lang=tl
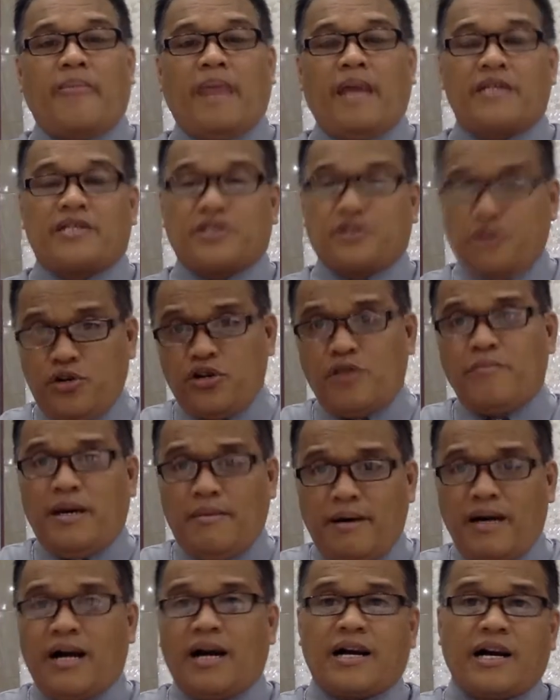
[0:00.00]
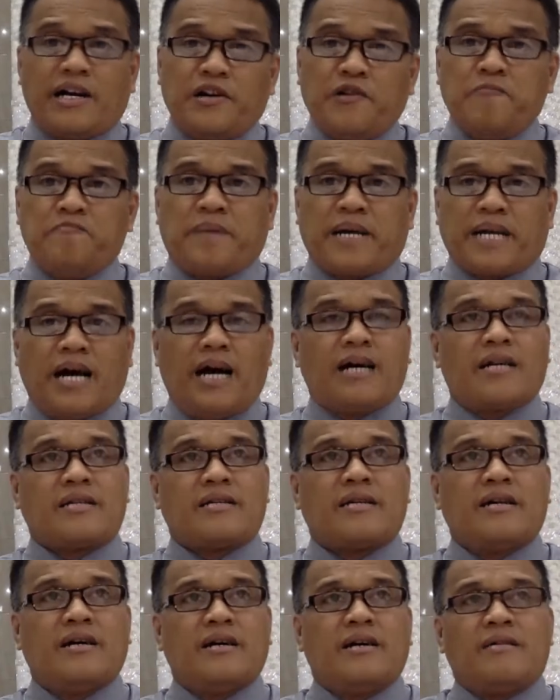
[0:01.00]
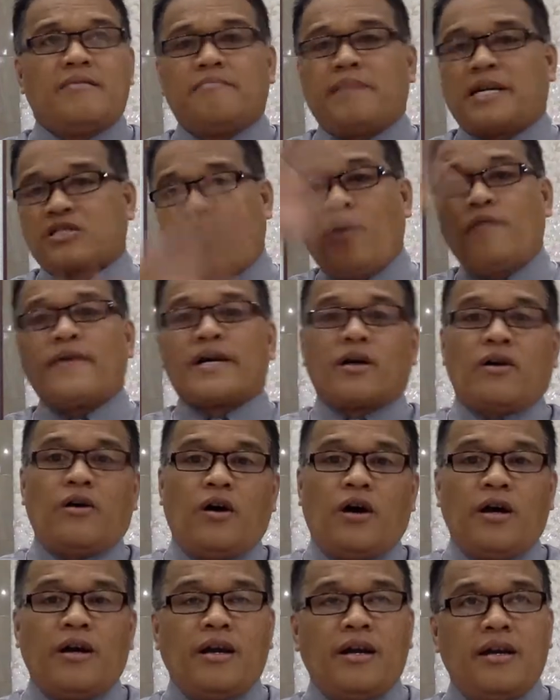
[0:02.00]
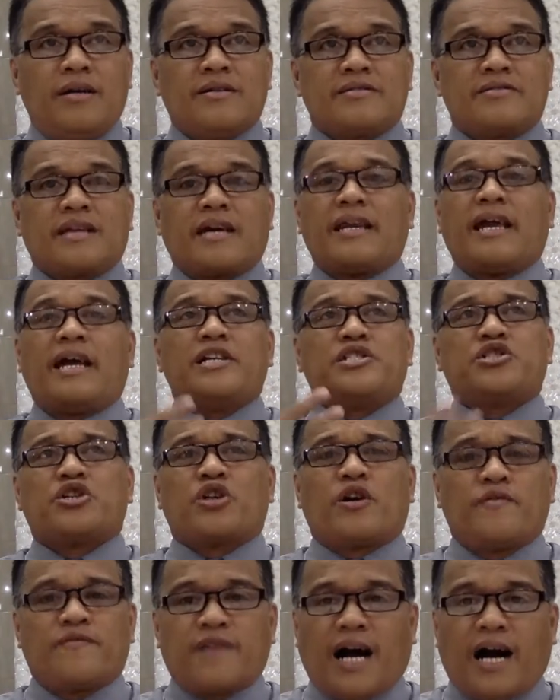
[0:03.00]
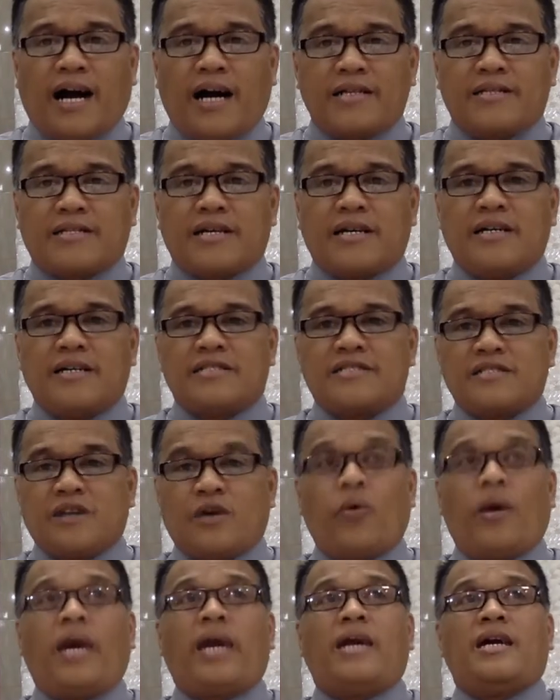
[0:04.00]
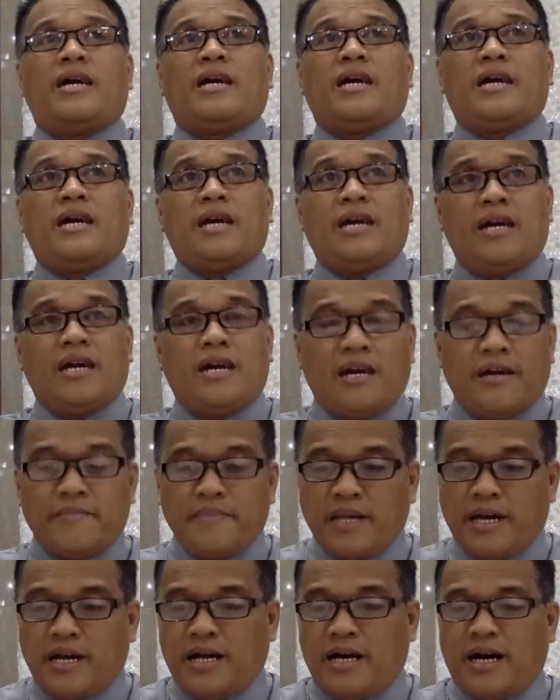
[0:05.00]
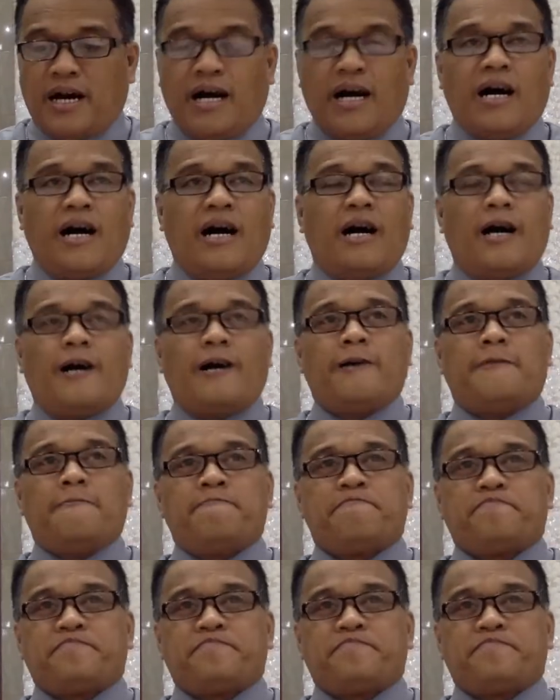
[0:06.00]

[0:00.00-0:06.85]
Siguro may mga ganong paraan But overall, the nature of God, the way He uh,